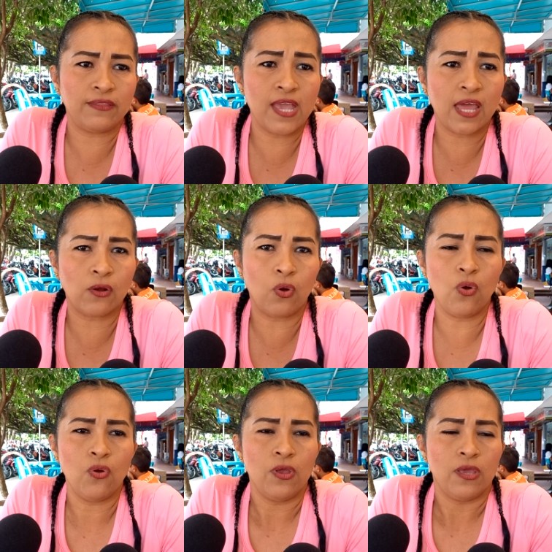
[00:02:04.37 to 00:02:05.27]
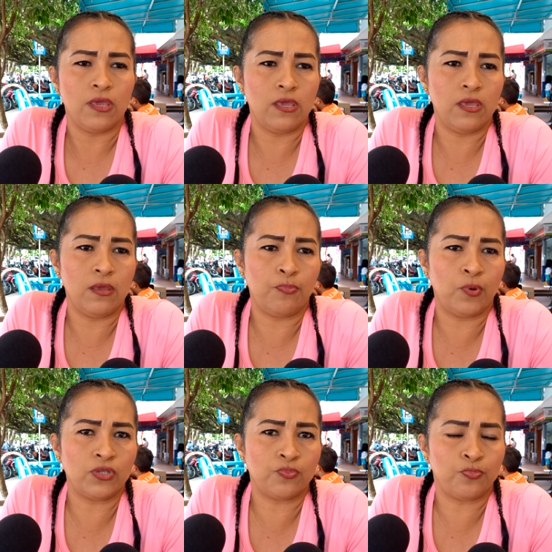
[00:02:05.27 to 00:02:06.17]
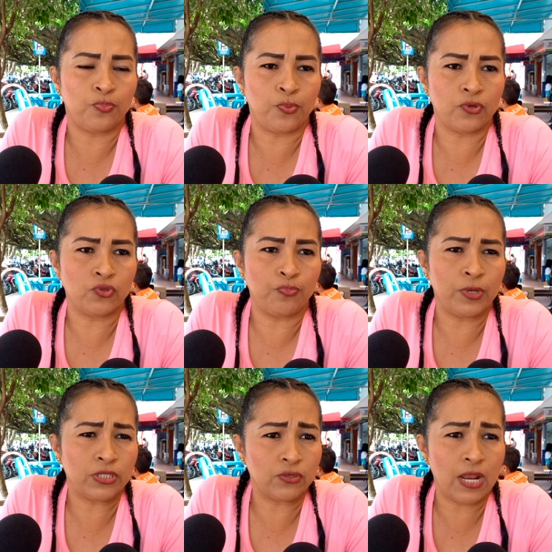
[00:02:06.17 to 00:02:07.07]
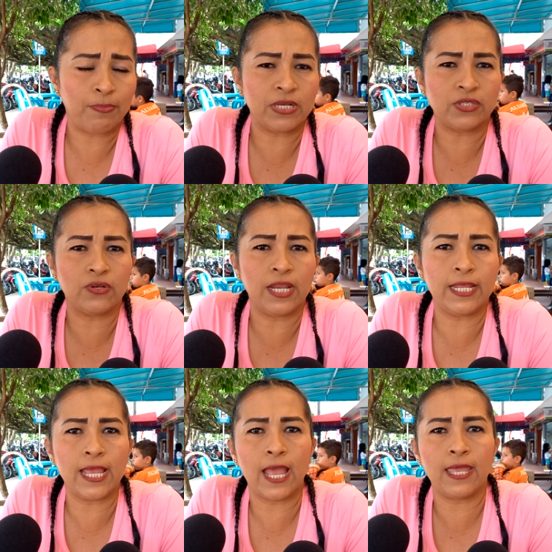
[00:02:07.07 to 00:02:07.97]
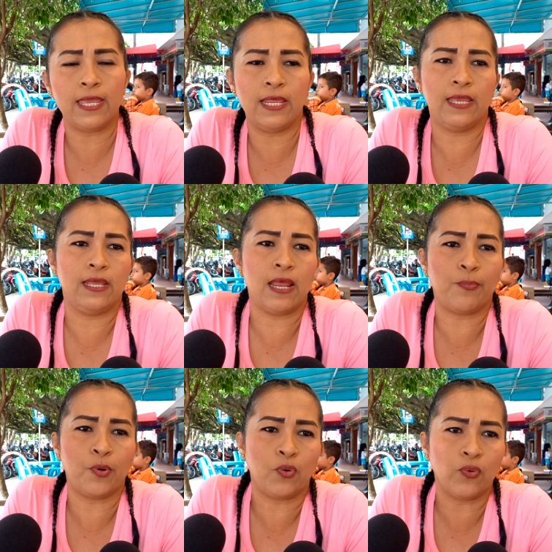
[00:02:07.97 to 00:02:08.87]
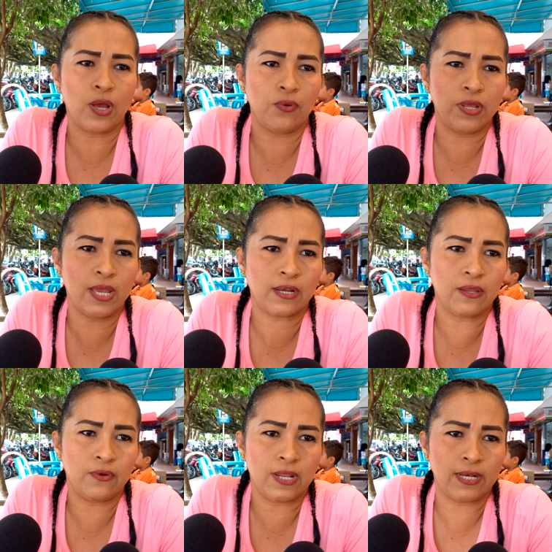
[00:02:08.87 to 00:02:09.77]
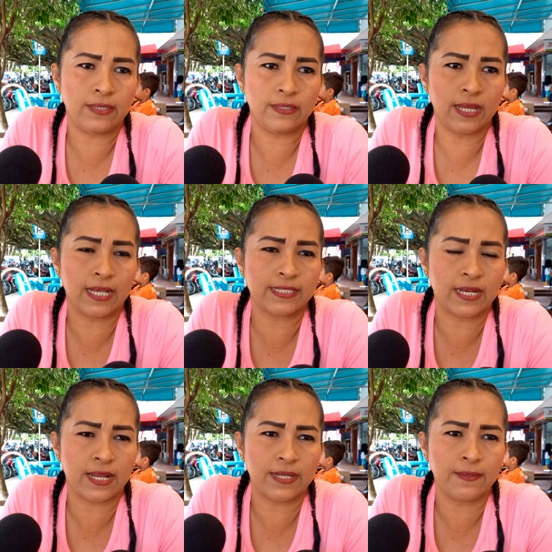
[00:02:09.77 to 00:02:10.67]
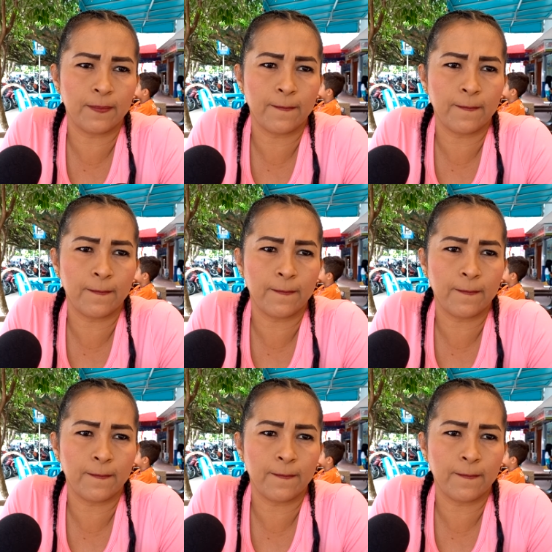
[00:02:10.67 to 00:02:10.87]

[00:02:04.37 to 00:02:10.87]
de Arco y pues por supuesto la personería y la Procuraduría Regional de Casanare.